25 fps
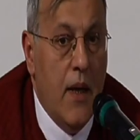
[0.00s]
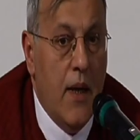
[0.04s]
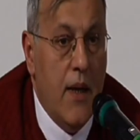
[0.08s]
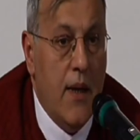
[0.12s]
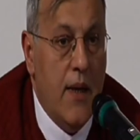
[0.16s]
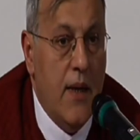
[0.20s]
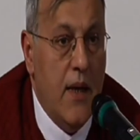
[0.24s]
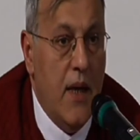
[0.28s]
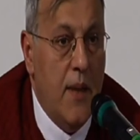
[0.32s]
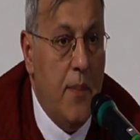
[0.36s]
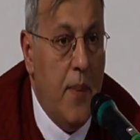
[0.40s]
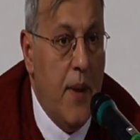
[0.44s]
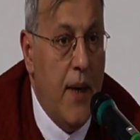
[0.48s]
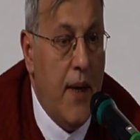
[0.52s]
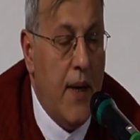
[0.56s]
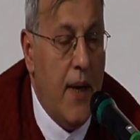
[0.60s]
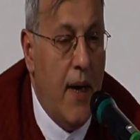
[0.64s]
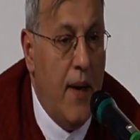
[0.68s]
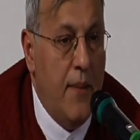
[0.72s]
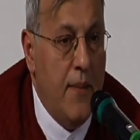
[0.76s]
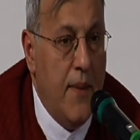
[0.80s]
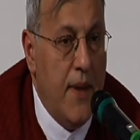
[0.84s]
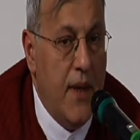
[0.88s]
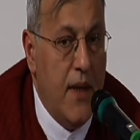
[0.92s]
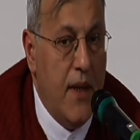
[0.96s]
Yine
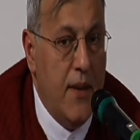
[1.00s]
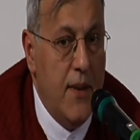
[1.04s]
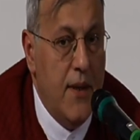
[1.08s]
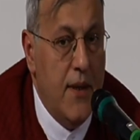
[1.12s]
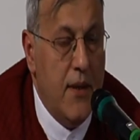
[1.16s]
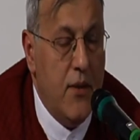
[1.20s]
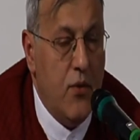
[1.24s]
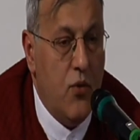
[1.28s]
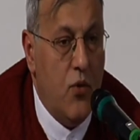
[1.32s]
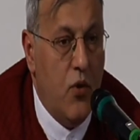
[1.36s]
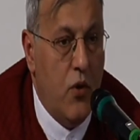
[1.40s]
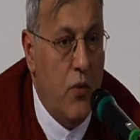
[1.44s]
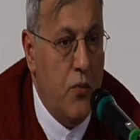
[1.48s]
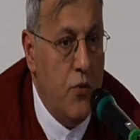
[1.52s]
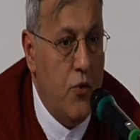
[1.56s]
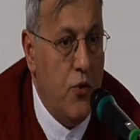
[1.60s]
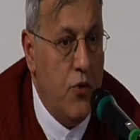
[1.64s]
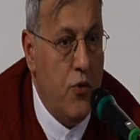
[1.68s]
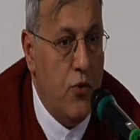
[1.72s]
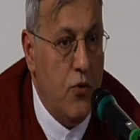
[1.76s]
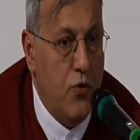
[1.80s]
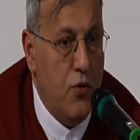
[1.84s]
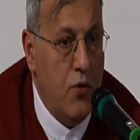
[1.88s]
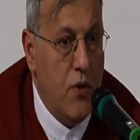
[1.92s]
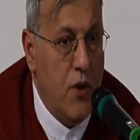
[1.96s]
Peygamberimiz
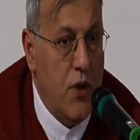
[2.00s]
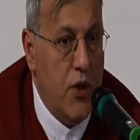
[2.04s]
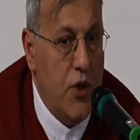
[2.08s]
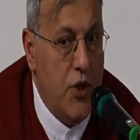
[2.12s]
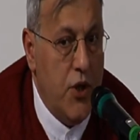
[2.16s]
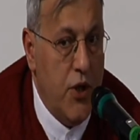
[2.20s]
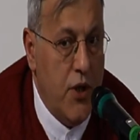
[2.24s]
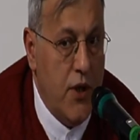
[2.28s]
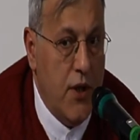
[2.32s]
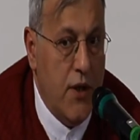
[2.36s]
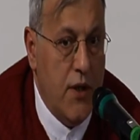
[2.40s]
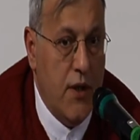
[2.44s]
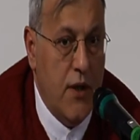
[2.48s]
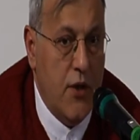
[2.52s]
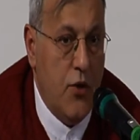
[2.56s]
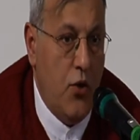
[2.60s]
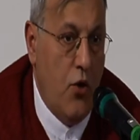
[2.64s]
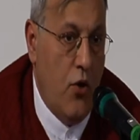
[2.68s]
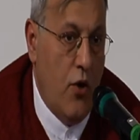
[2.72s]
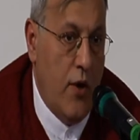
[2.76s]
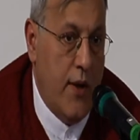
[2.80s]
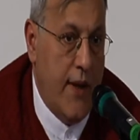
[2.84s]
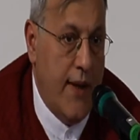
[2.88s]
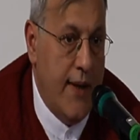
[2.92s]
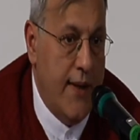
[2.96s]
komşusunun ışığını,
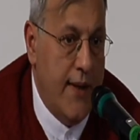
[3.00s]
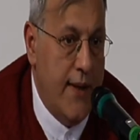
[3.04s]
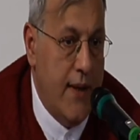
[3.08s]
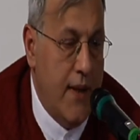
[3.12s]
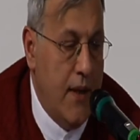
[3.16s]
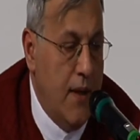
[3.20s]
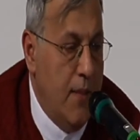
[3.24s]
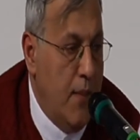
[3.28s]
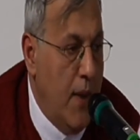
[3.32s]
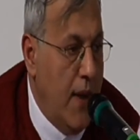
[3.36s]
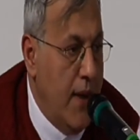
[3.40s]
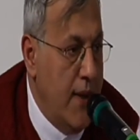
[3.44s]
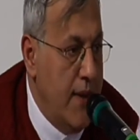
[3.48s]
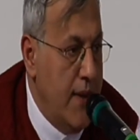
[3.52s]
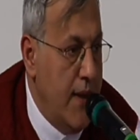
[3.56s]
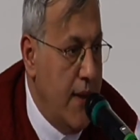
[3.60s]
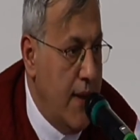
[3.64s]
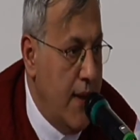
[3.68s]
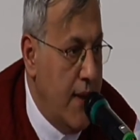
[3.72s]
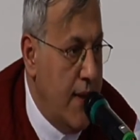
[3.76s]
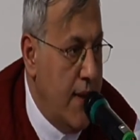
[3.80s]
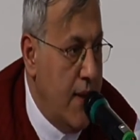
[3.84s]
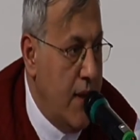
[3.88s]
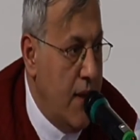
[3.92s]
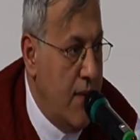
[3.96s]
gölgesini,
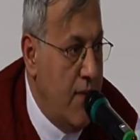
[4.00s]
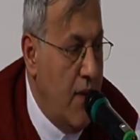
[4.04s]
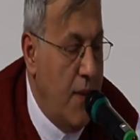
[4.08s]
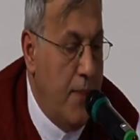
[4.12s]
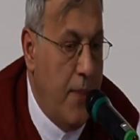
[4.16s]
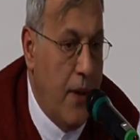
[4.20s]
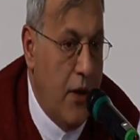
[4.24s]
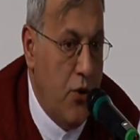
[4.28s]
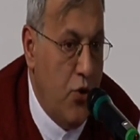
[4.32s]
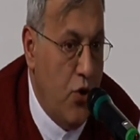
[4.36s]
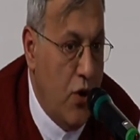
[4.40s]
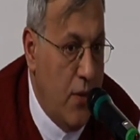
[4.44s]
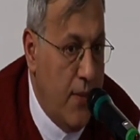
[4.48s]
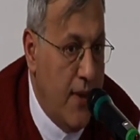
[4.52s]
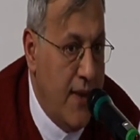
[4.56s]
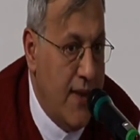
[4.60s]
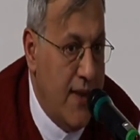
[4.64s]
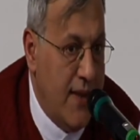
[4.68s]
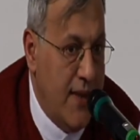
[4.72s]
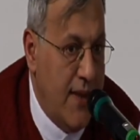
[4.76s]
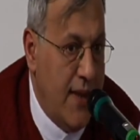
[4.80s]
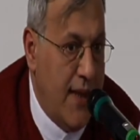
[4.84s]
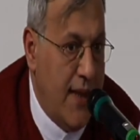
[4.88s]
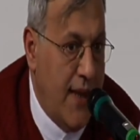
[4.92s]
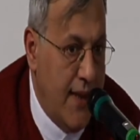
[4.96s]
manzarasını ve
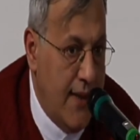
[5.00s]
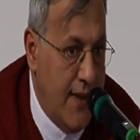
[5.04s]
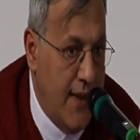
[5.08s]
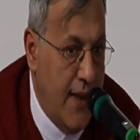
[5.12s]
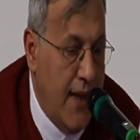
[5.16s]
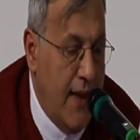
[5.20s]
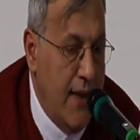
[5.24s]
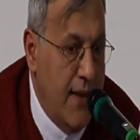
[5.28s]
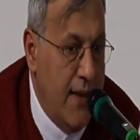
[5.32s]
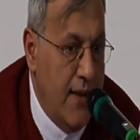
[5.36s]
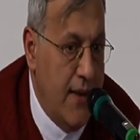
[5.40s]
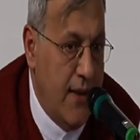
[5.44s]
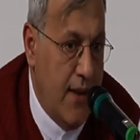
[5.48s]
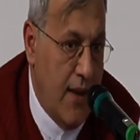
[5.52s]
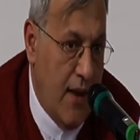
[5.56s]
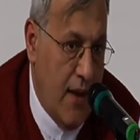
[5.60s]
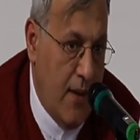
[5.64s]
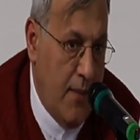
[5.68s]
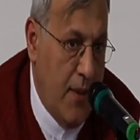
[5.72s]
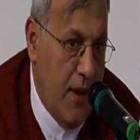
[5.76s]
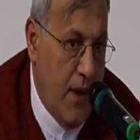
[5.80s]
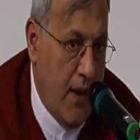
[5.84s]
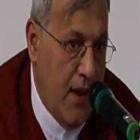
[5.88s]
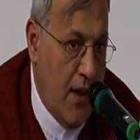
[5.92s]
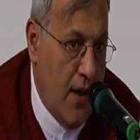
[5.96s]
panoramasını kesen
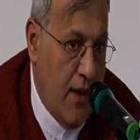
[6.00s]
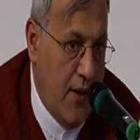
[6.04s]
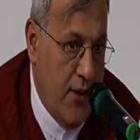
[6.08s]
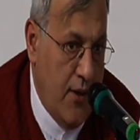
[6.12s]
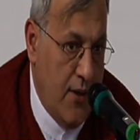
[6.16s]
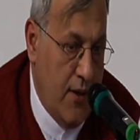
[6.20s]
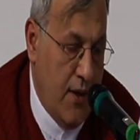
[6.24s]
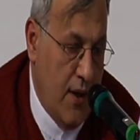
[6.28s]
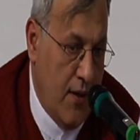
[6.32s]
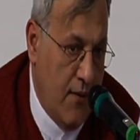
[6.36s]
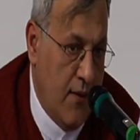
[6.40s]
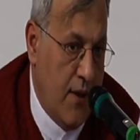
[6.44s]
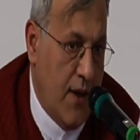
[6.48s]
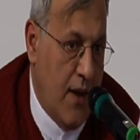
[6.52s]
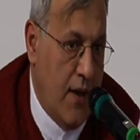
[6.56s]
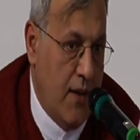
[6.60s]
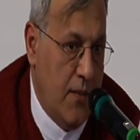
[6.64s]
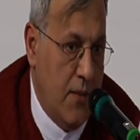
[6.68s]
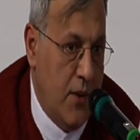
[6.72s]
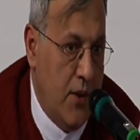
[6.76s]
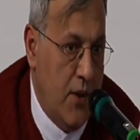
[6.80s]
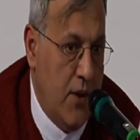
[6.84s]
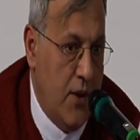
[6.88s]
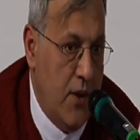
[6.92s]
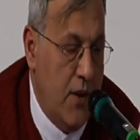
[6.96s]
sahabeye karşı tavır
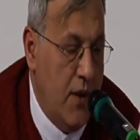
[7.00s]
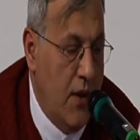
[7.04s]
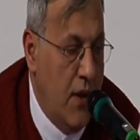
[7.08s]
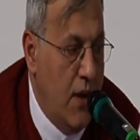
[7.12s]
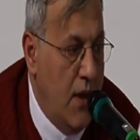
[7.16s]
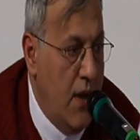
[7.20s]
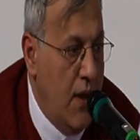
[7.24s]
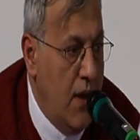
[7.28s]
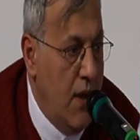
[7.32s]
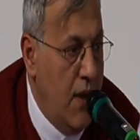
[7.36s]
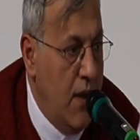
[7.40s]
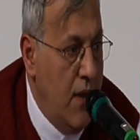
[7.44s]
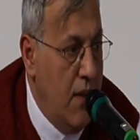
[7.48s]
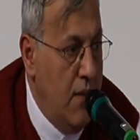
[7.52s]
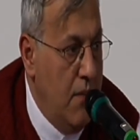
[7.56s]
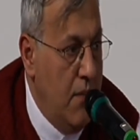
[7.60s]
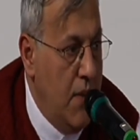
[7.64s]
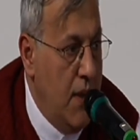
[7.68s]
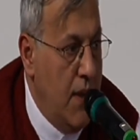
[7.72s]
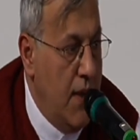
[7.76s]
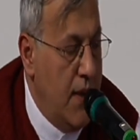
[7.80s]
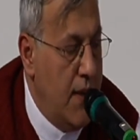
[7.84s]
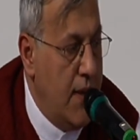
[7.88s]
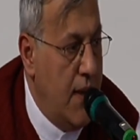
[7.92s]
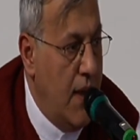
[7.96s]
almış.
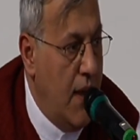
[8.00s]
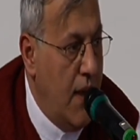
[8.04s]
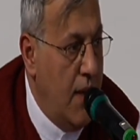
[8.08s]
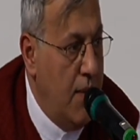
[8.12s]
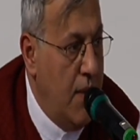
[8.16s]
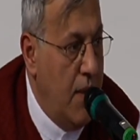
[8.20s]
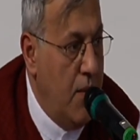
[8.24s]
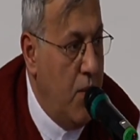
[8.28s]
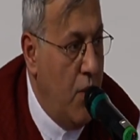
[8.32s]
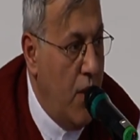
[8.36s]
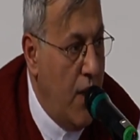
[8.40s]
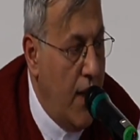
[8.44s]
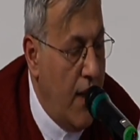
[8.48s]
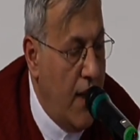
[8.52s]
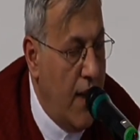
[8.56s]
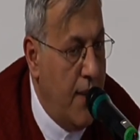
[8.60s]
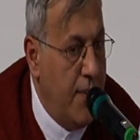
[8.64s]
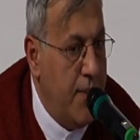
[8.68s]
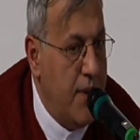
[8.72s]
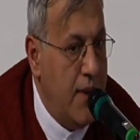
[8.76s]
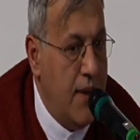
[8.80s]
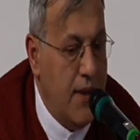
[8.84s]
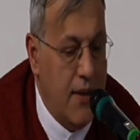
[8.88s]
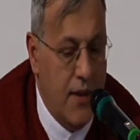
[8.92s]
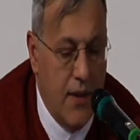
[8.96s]
Bir sahabe böyle
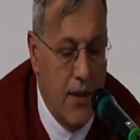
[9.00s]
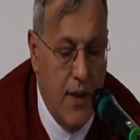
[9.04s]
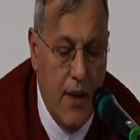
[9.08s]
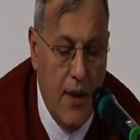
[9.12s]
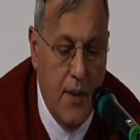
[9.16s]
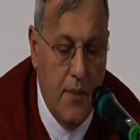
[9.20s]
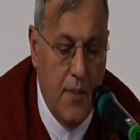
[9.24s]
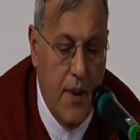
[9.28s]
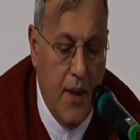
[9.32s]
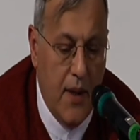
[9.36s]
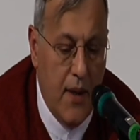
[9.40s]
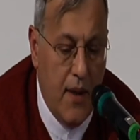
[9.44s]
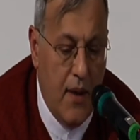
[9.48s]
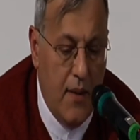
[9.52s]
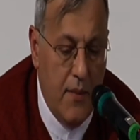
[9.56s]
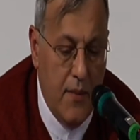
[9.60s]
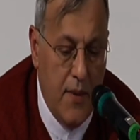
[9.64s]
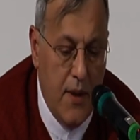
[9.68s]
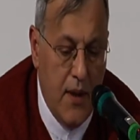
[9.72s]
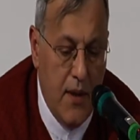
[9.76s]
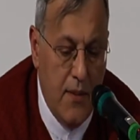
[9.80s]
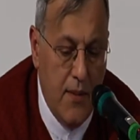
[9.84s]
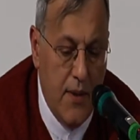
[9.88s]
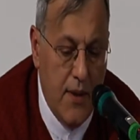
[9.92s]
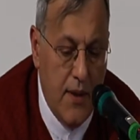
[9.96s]
yaptığında
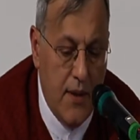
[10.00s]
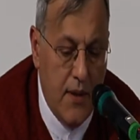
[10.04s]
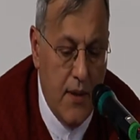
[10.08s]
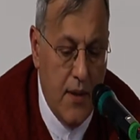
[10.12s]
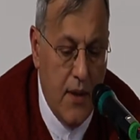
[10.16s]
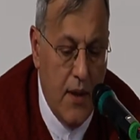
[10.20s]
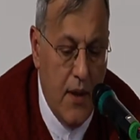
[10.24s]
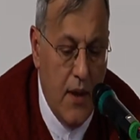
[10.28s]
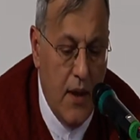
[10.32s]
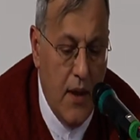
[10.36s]
Peygamberimiz